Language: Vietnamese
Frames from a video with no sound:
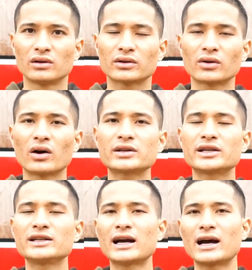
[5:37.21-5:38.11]
đó
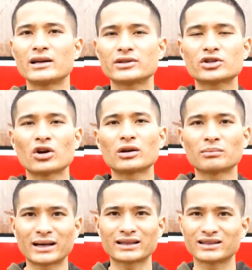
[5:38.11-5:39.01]
chính là chọn
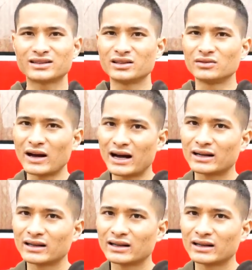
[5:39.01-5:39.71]
mặt gửi vàng